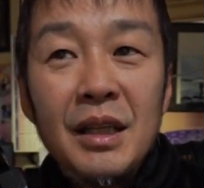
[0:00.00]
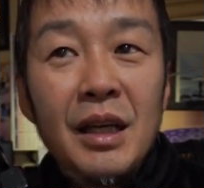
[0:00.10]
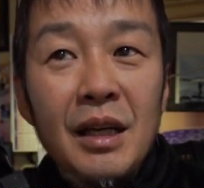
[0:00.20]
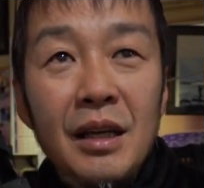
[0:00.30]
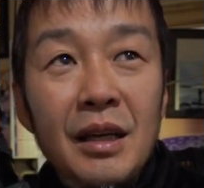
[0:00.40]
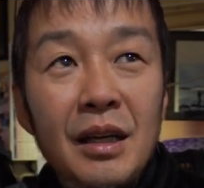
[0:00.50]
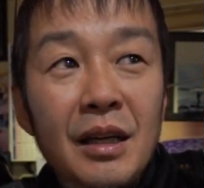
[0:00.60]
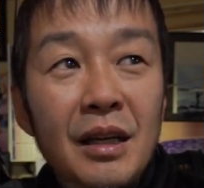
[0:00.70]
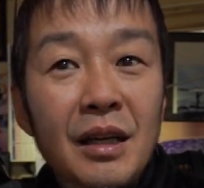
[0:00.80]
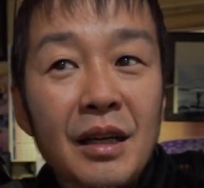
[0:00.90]

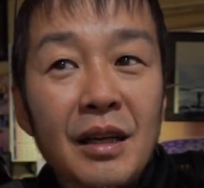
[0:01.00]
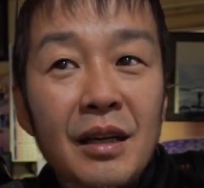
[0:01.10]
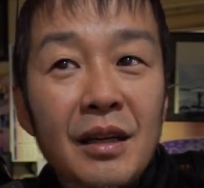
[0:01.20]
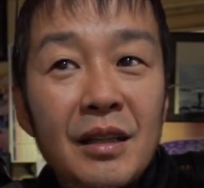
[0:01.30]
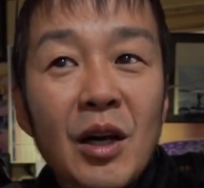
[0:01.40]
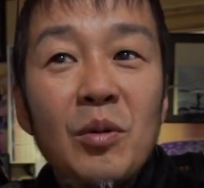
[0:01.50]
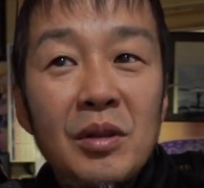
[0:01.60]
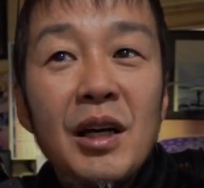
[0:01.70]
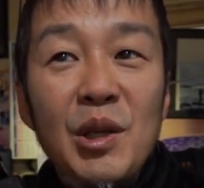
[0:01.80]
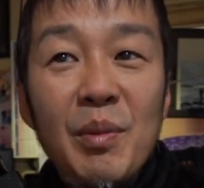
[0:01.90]
で
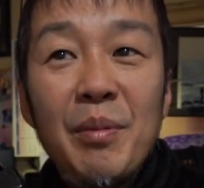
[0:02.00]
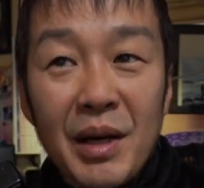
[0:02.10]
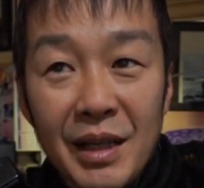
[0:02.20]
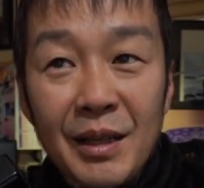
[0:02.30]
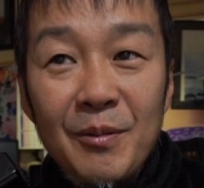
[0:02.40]
タオルが今治